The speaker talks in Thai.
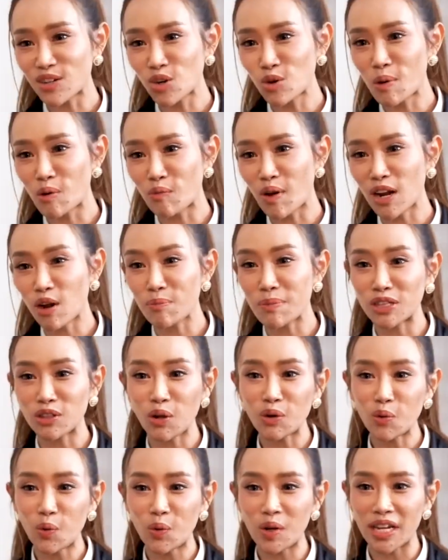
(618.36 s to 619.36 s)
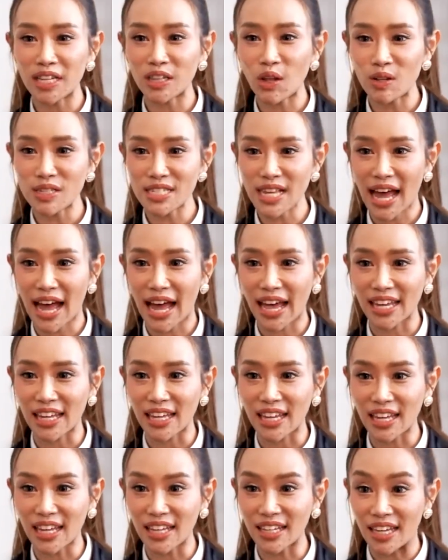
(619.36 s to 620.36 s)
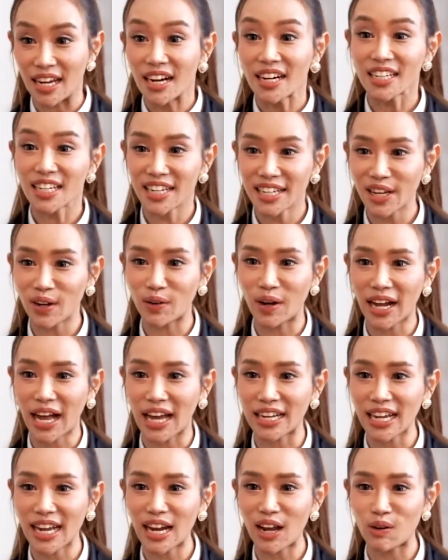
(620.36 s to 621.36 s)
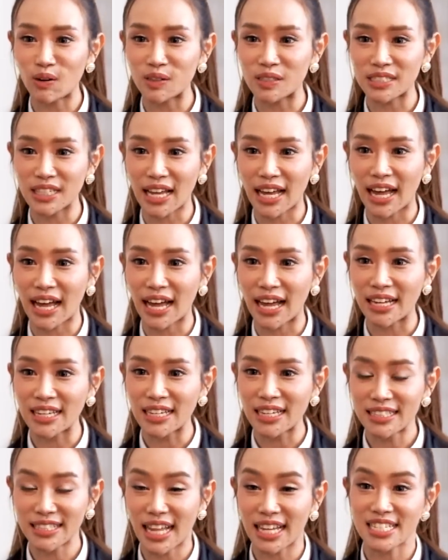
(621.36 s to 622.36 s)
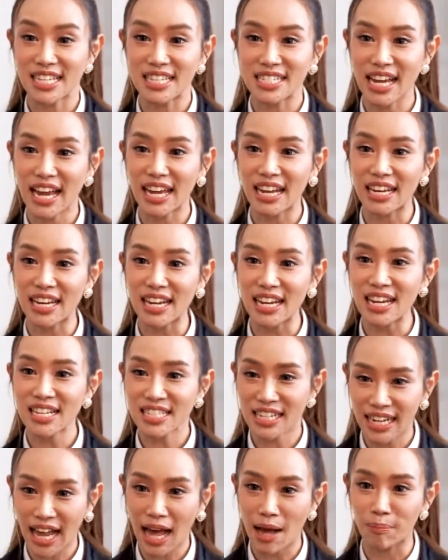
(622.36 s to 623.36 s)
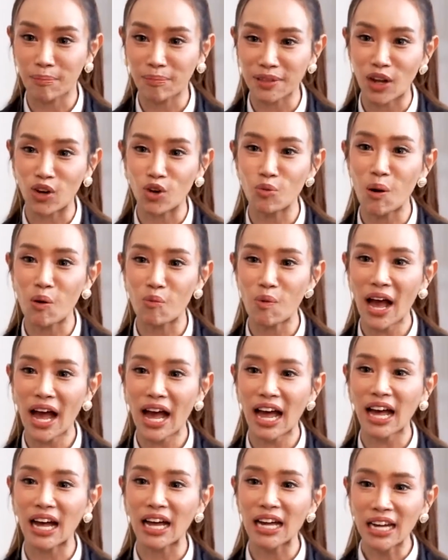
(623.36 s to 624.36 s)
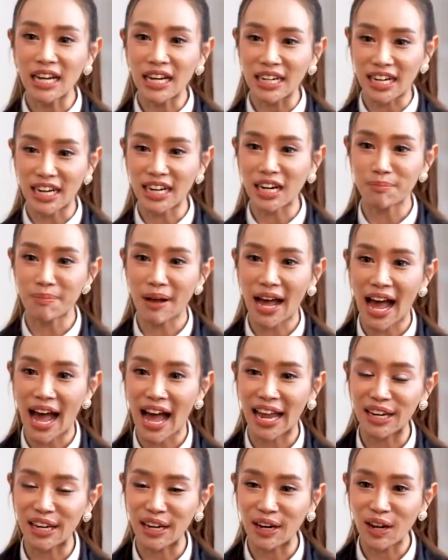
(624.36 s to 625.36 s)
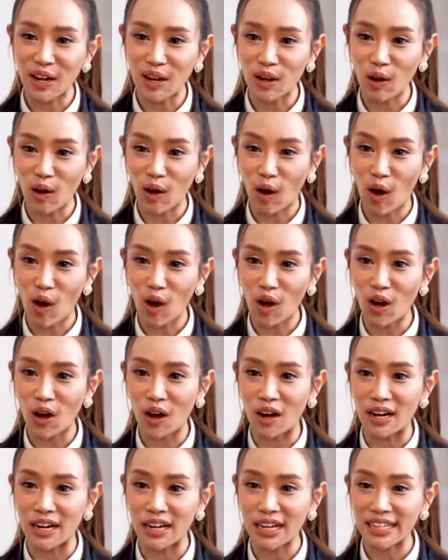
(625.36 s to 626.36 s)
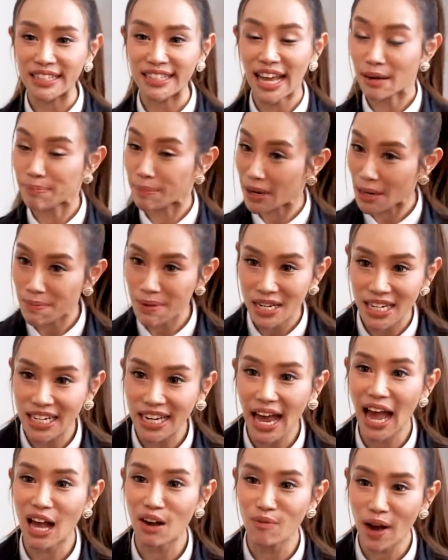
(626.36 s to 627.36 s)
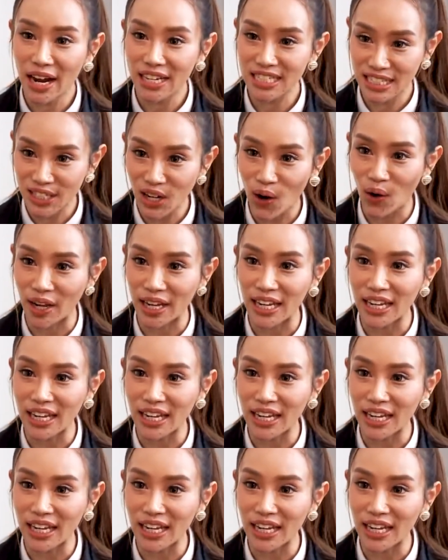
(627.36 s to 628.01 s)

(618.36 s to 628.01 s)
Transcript: ดูเหมือนว่าเรามีต้นทุนที่ต้องจ่ายเยอะทีเดียวนะคะถ้าเราจะตัดสินใจที่จะทำ แต่ดูเหมือนว่ารัฐบาลก็ยังไม่ได้มีทีท่าว่าจะถอย